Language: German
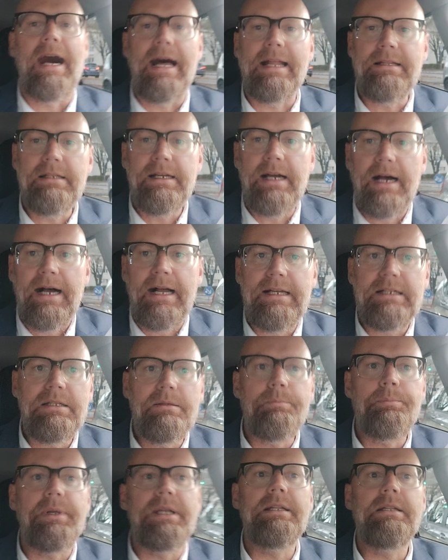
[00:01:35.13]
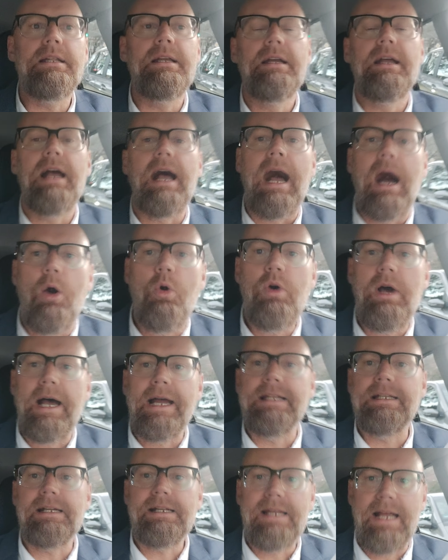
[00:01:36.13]
angehalten bin, auch
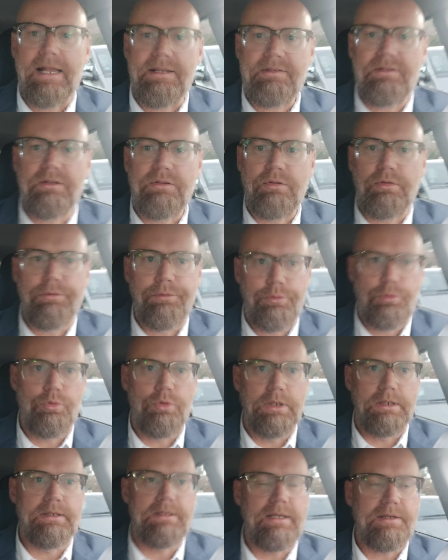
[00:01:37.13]
eine Kasse zu führen.